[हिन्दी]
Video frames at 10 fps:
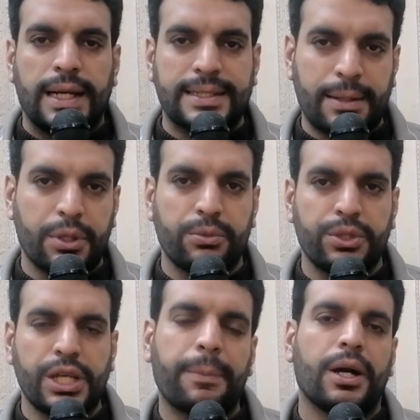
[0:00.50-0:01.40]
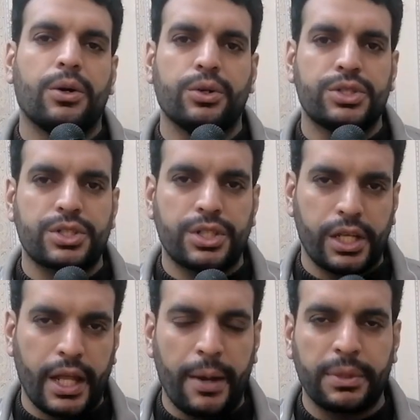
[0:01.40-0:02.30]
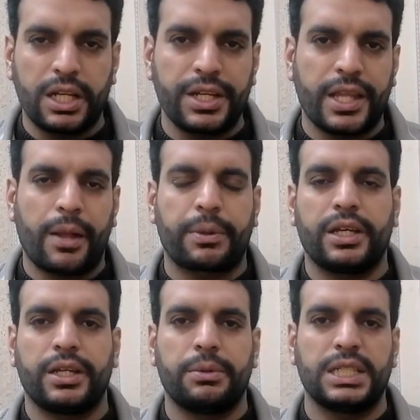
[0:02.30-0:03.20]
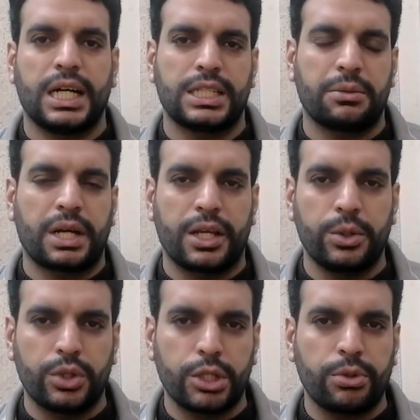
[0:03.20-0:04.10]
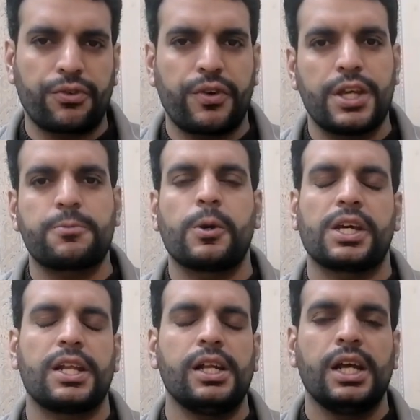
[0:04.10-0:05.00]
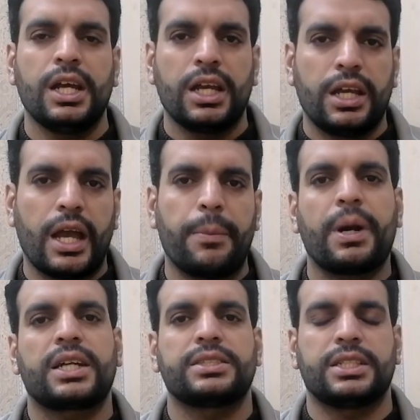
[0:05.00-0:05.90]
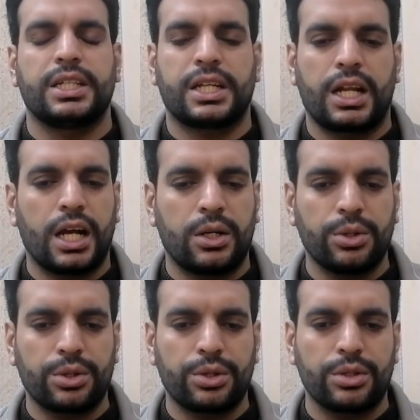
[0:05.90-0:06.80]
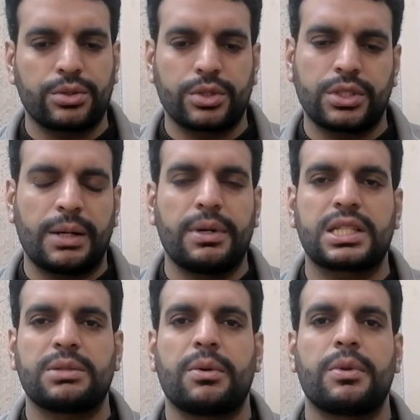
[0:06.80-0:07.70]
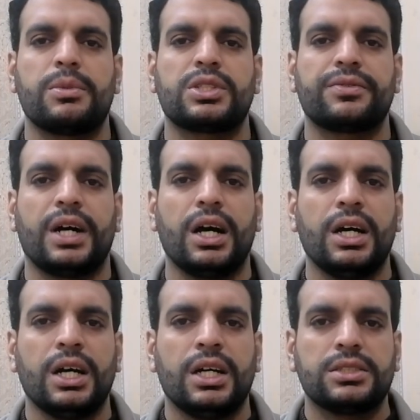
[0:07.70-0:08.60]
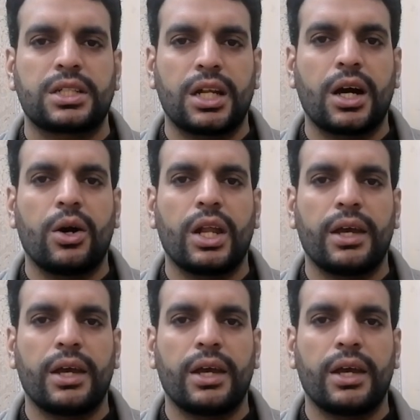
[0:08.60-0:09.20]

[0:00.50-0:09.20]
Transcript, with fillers: असलम जी आपका होस्ट सैद अहमद अली याद आपकी खिदमत हाजिर हमारा यूट्यूब और फेसबुक चैनल यह है पाकिस्तान देख रहे हैं लाखों करोड़ दुरुद साम हस्त मोहम्मद मुस्तफ़ा सल्ला